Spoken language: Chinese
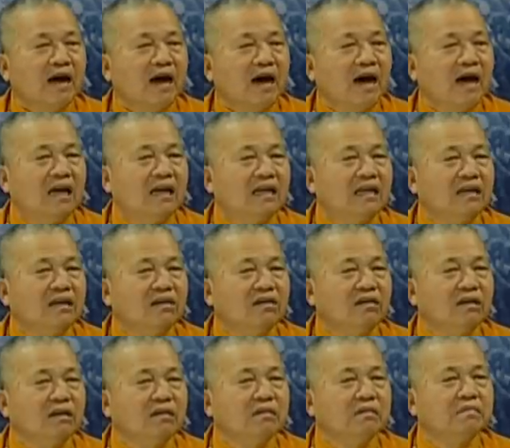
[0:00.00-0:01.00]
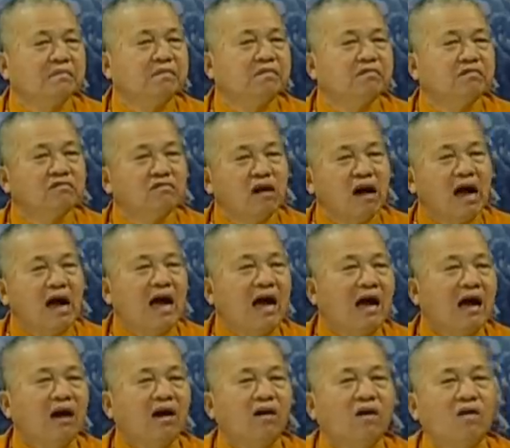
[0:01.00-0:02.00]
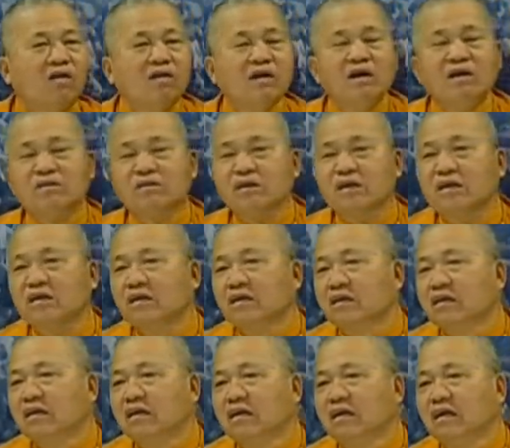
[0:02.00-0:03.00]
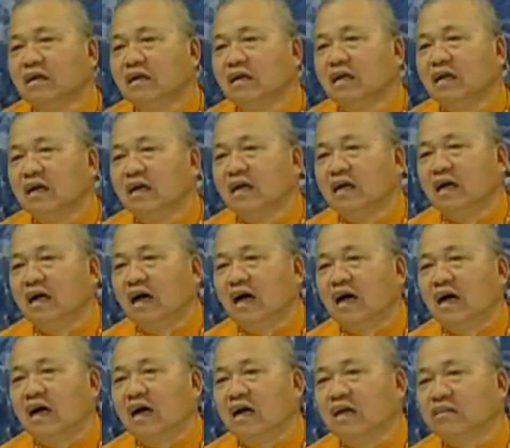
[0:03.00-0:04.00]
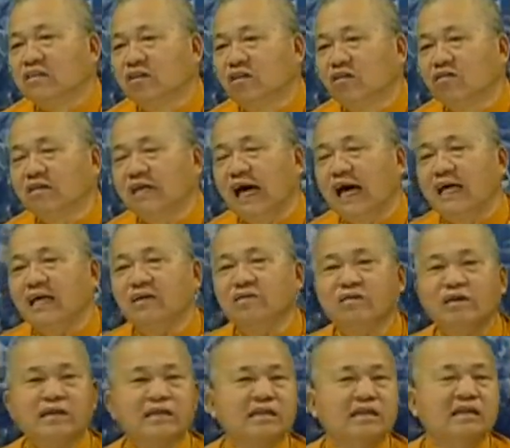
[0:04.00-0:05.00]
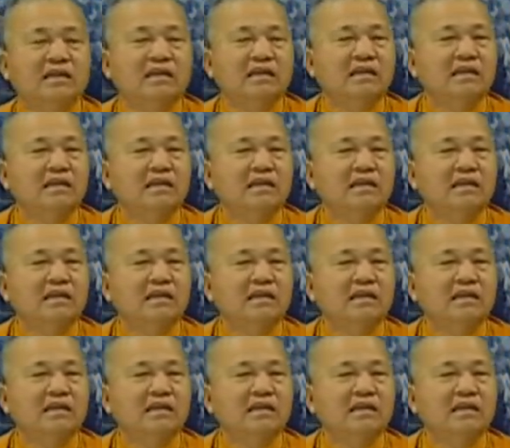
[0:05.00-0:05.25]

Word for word: 啊，你用意卜卦，我要的啊，投哪一位？